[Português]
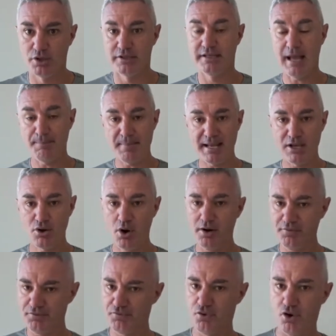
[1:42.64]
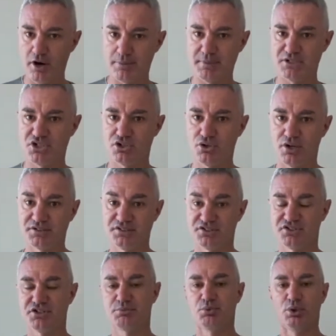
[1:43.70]
E a melhor forma de nós
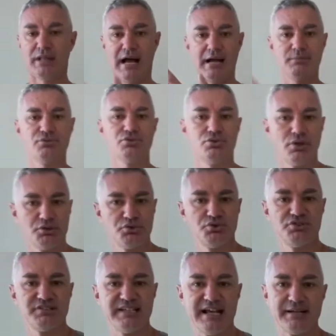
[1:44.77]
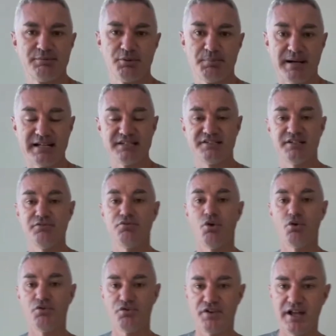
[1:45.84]
estimularmos o nosso cérebro para
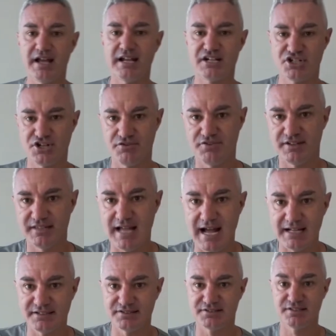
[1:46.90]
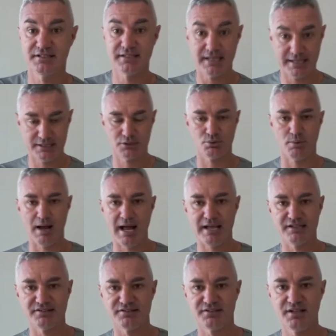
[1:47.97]
desenvolver atividades
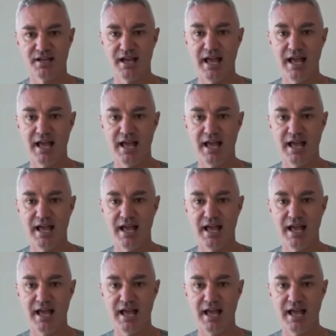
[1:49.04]
intelectuais